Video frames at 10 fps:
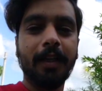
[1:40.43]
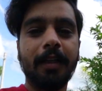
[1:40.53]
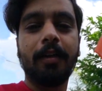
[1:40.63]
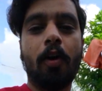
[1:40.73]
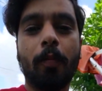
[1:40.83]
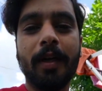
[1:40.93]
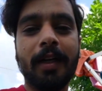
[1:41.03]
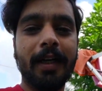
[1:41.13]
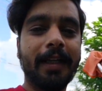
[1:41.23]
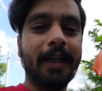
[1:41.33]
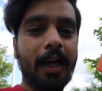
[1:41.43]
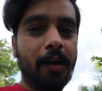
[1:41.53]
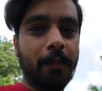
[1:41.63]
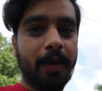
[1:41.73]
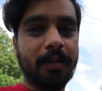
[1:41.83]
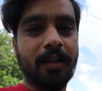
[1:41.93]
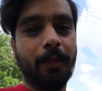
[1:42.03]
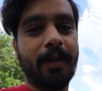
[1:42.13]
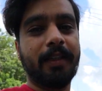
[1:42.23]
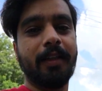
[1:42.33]
है नॉर्मल गाड़ी के टायर पाँच साढ़े
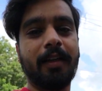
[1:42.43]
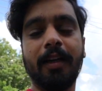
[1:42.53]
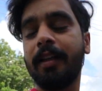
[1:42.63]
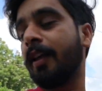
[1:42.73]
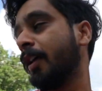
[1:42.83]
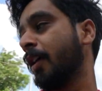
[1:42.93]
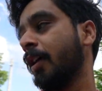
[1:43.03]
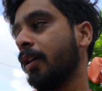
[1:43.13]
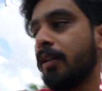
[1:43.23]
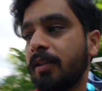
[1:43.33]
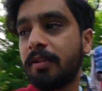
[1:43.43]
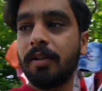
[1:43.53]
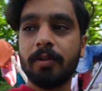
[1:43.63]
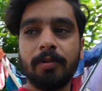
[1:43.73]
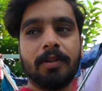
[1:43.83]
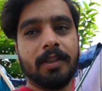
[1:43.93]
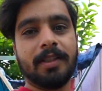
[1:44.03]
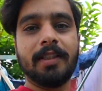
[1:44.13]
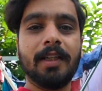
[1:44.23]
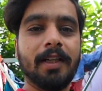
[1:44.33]
पाँच हज़ार के आते इसका तो
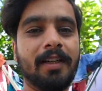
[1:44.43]
दस हज़ार